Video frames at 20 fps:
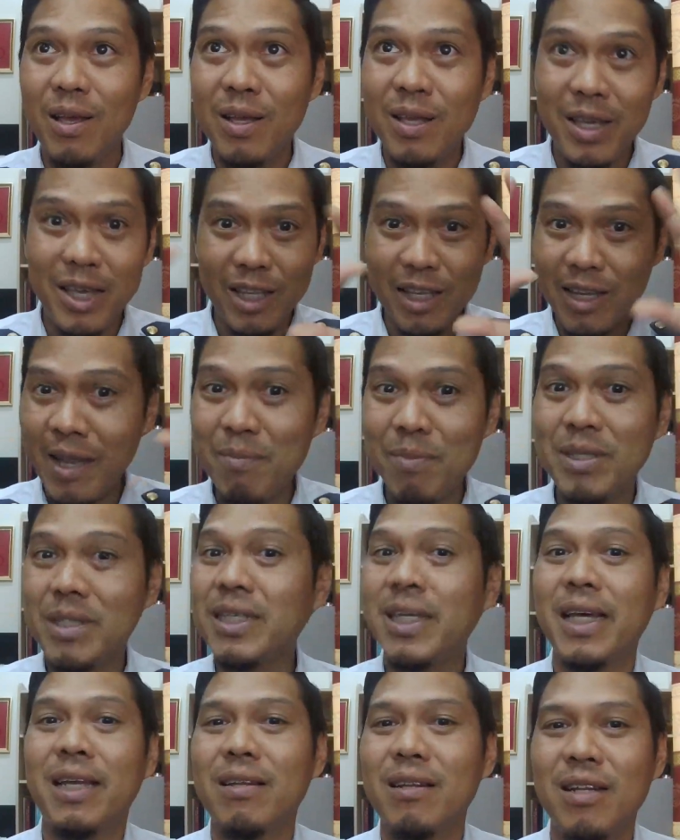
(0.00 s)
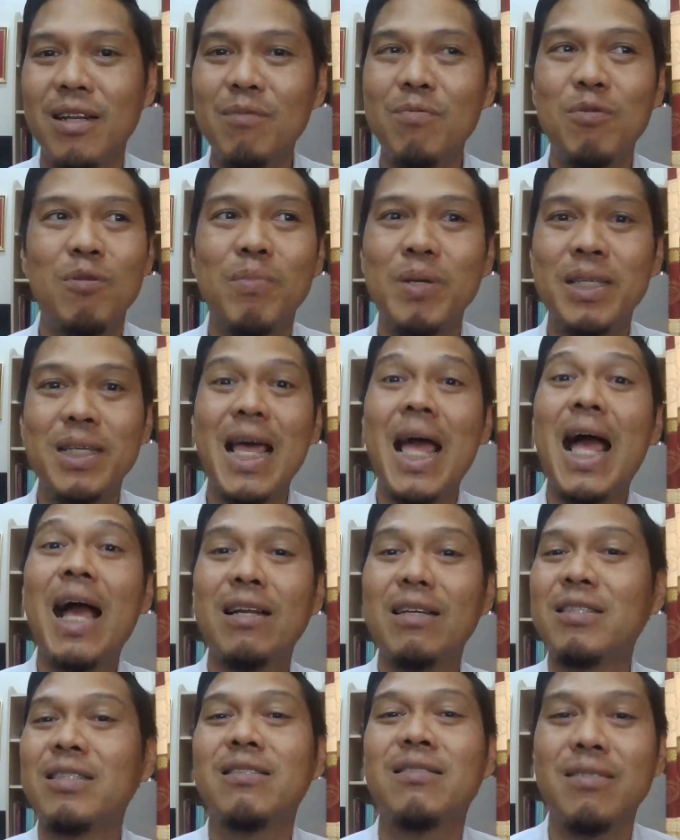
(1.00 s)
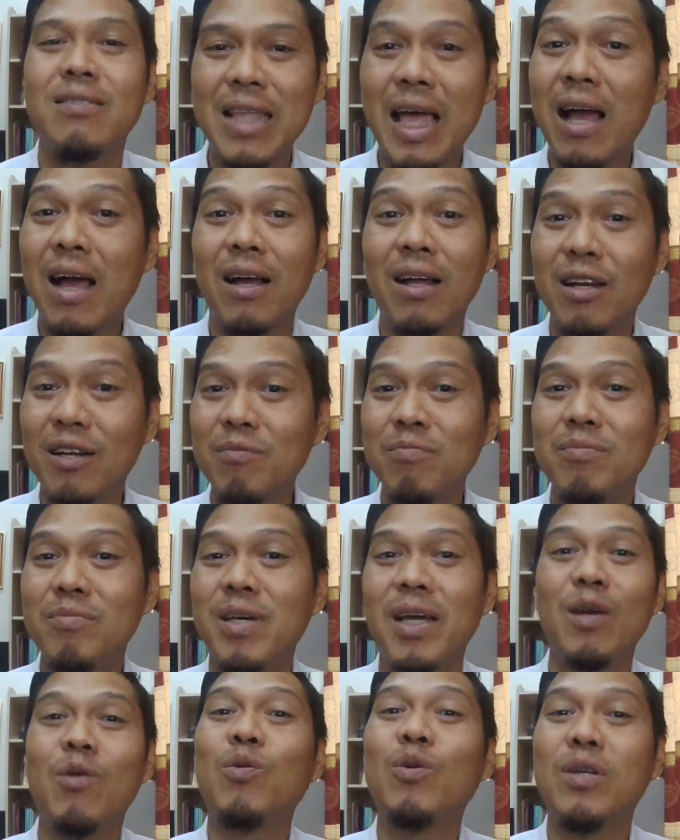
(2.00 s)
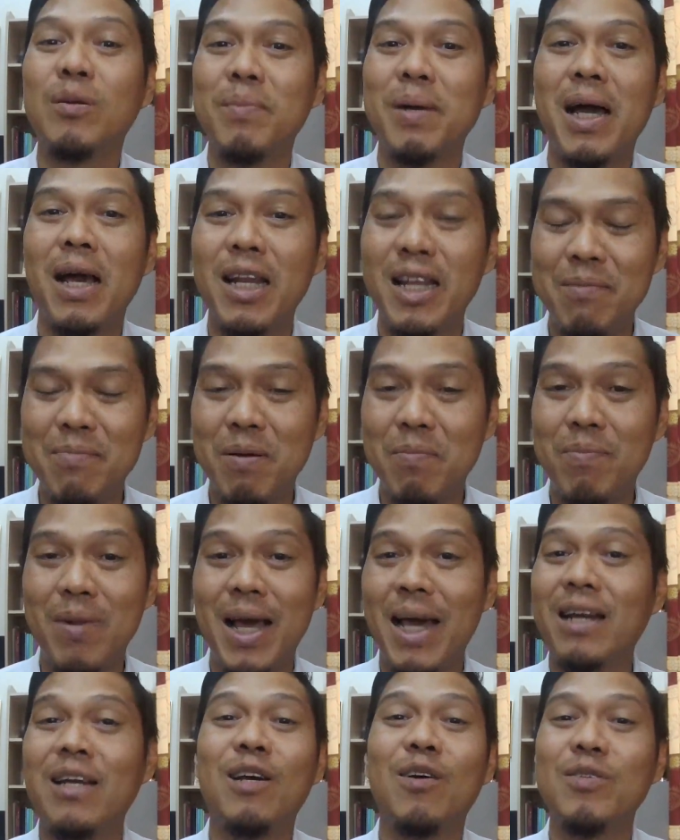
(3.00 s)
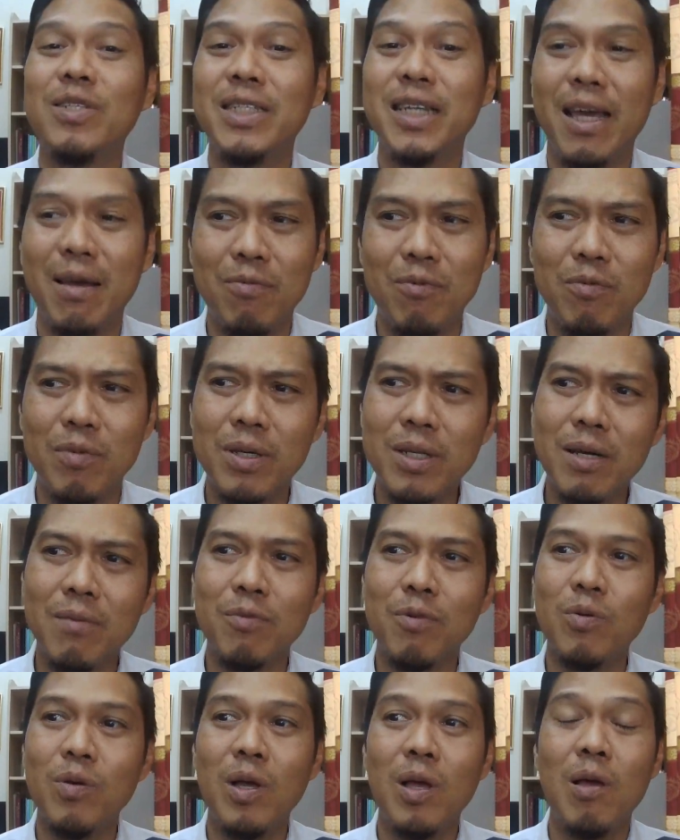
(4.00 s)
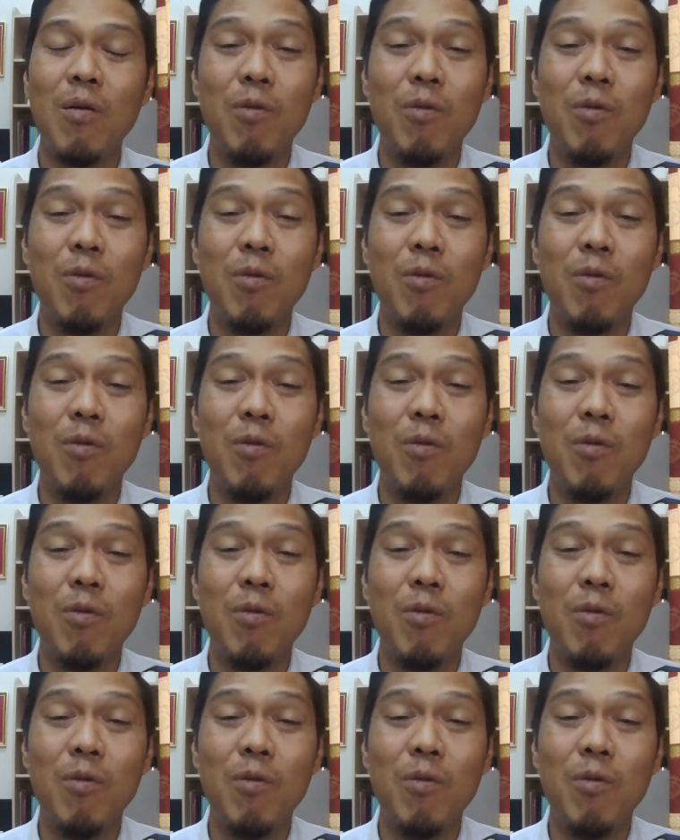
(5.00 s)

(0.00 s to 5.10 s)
คิดให้มันเสร็จ แล้วผมไปสร้างตั้งแล้วให้คนมาเลยแบบร้านที่เขาใหญ่ๆผมเนี่ยนะผม